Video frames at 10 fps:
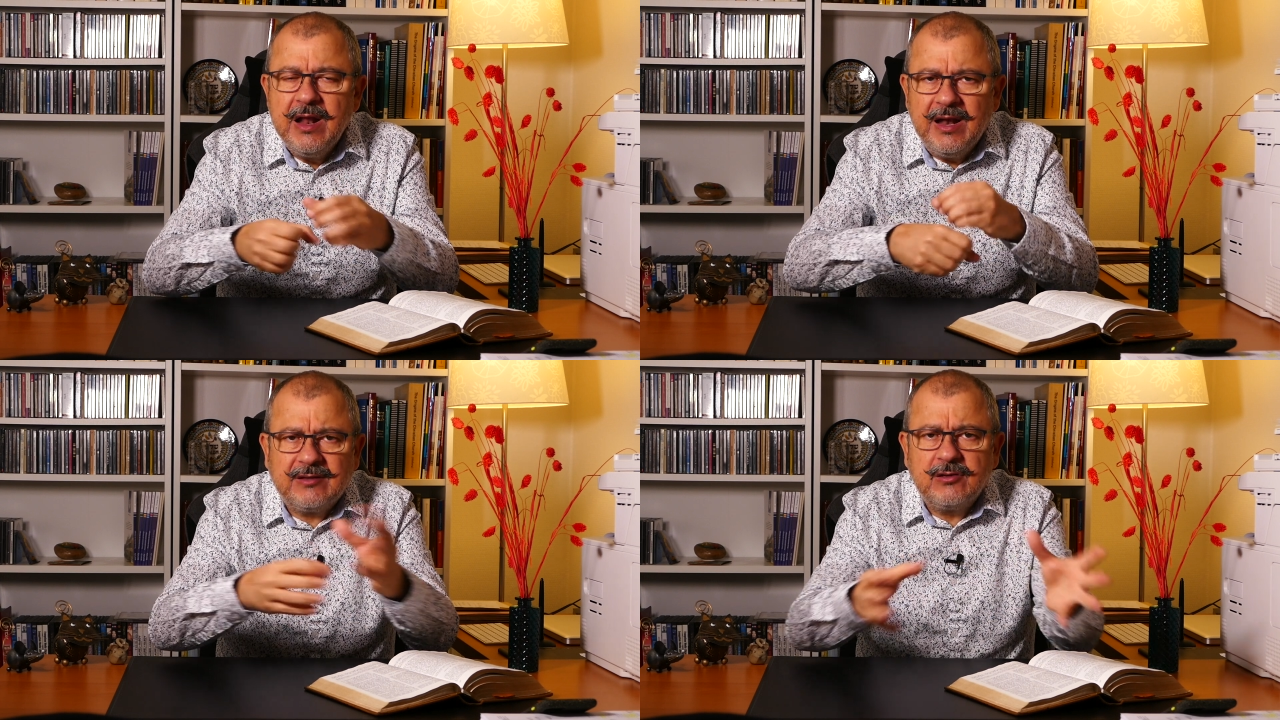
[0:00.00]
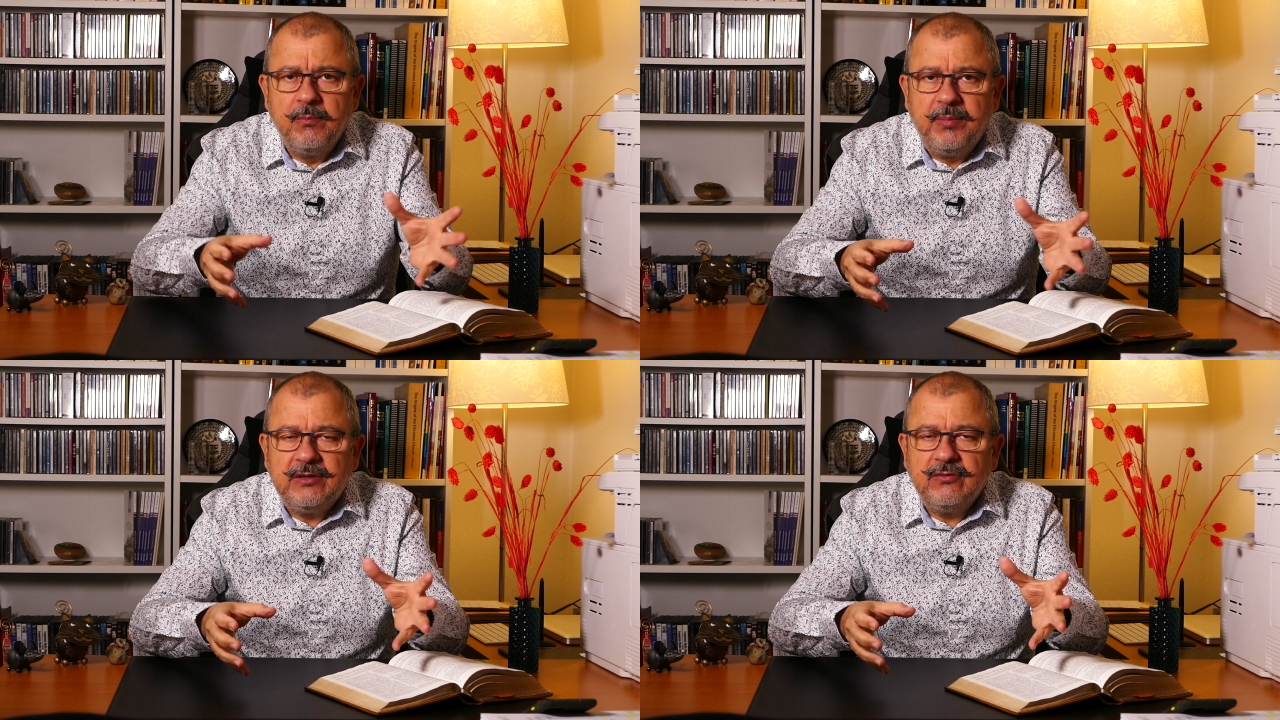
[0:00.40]
La
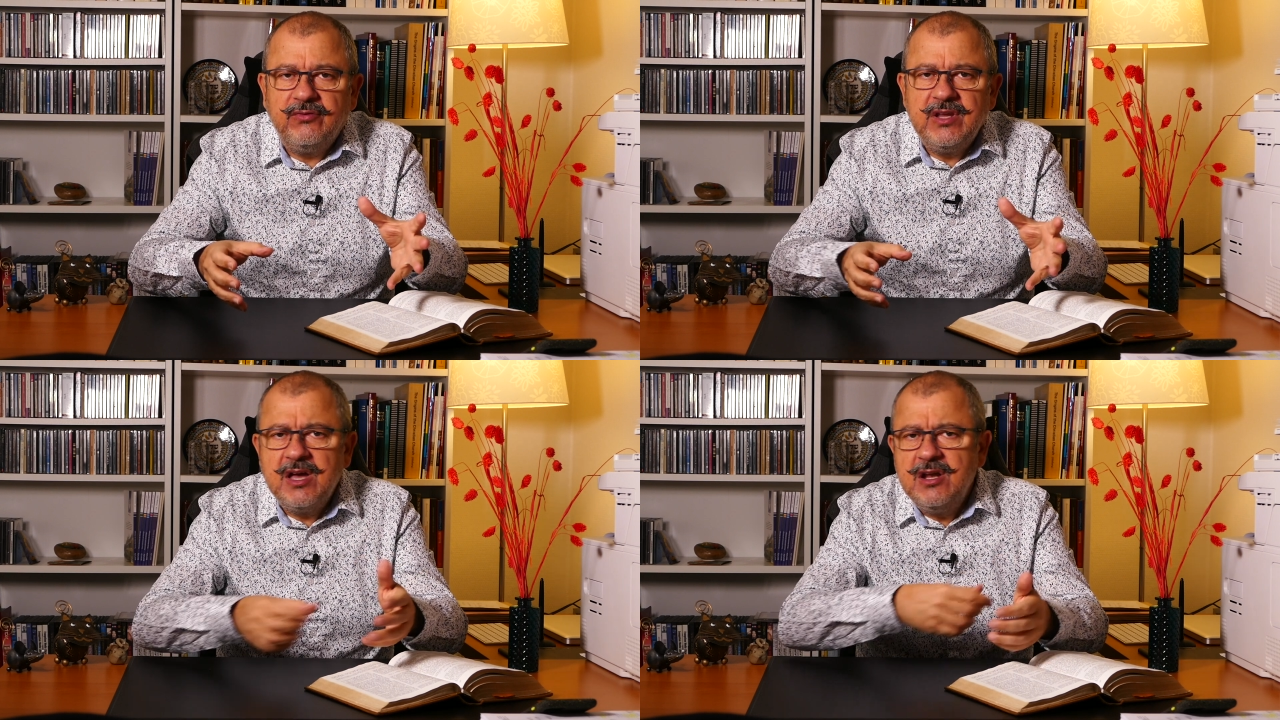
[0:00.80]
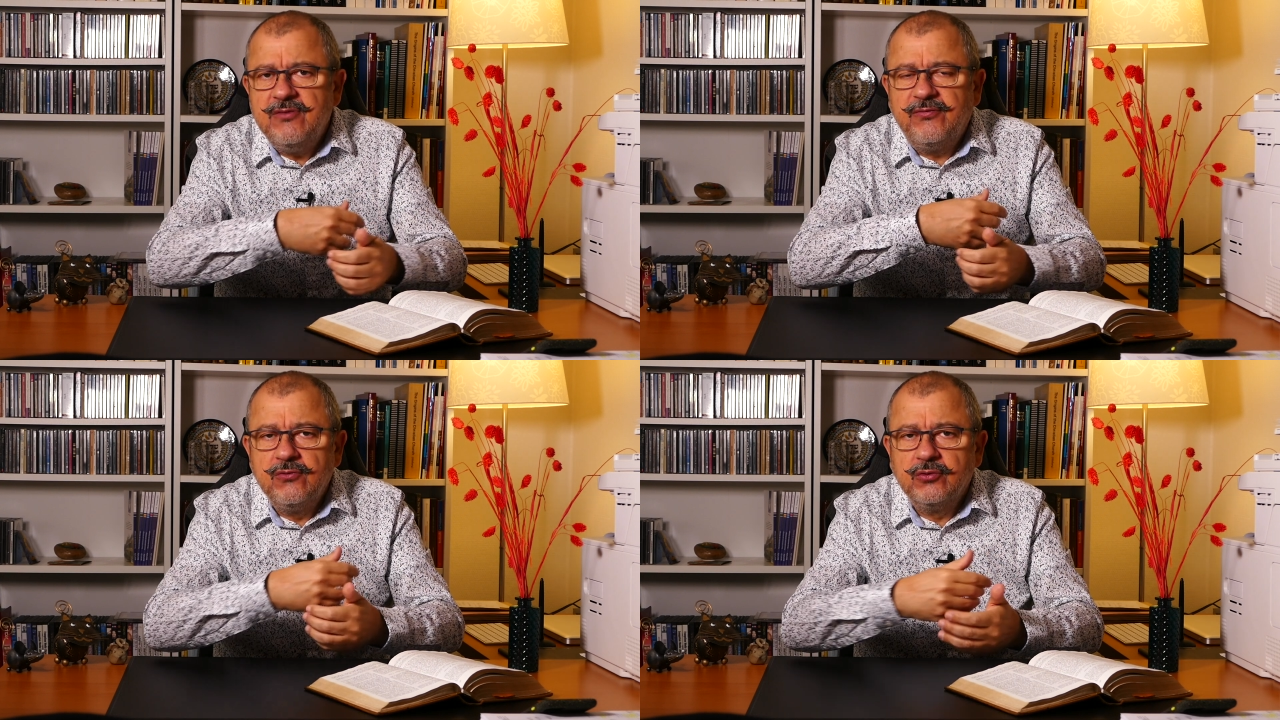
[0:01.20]
tempête vient, les
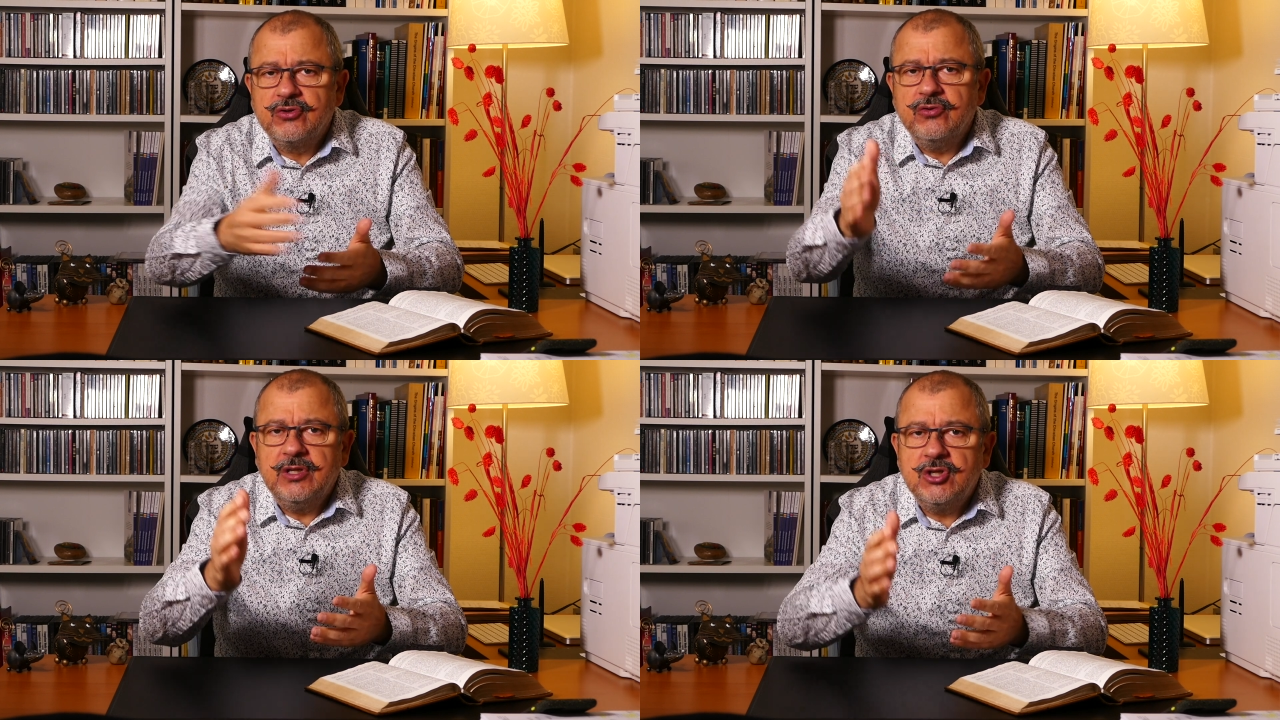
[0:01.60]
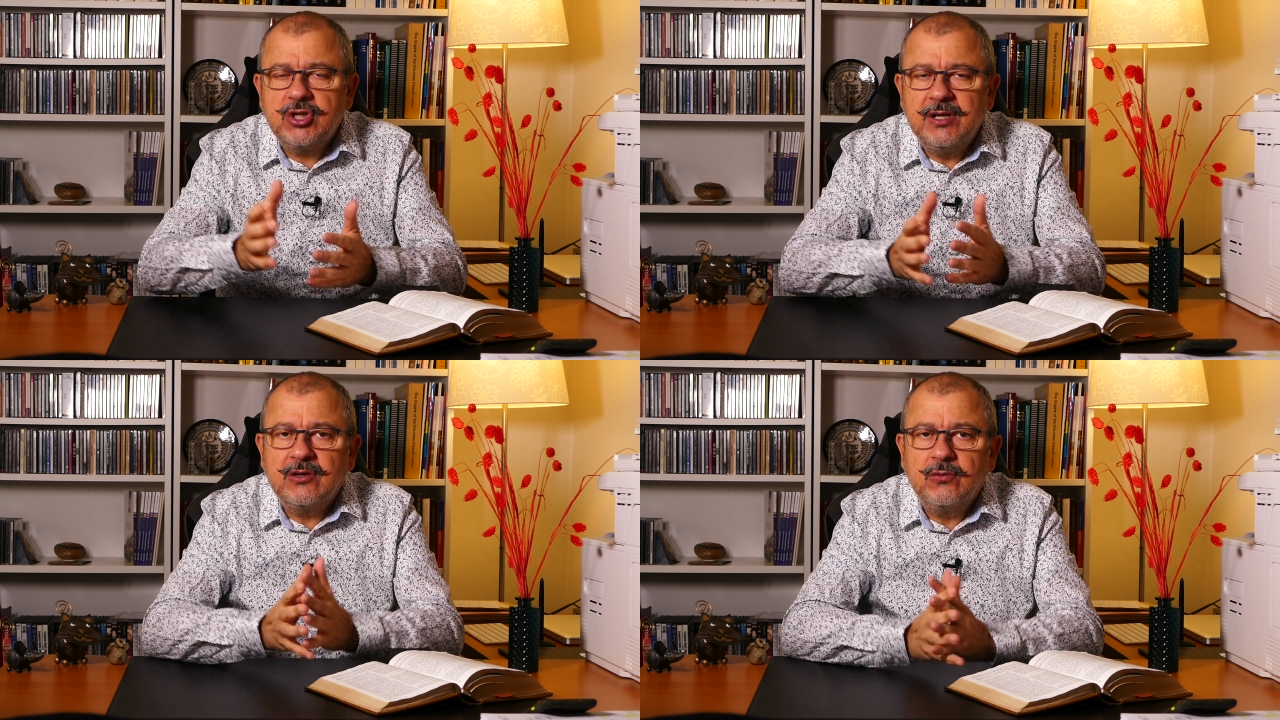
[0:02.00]
flots se
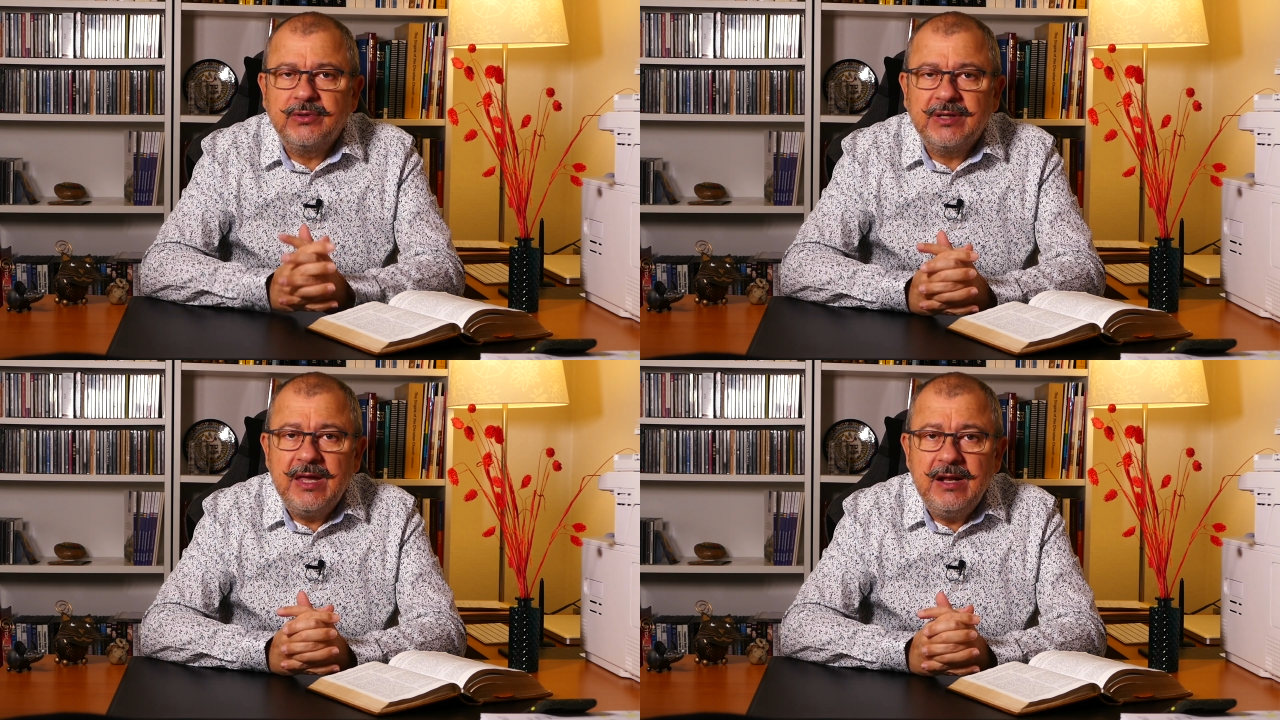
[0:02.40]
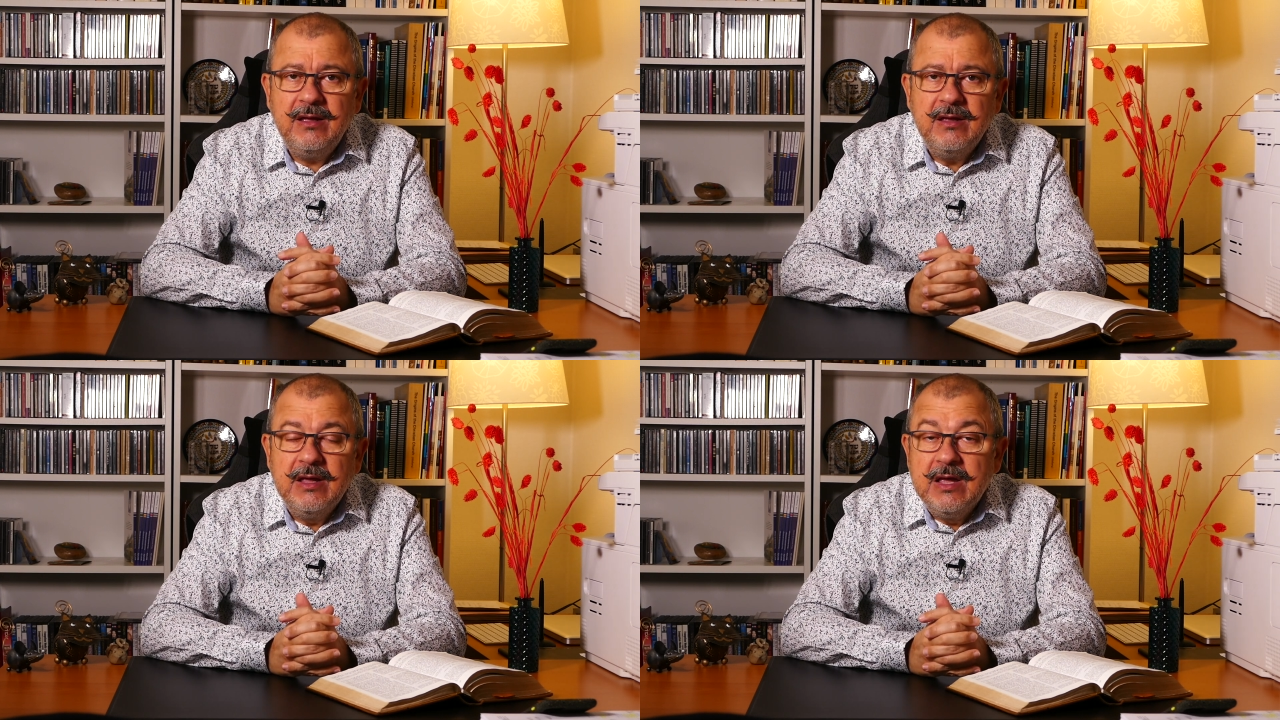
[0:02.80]
déchaînent contre elle,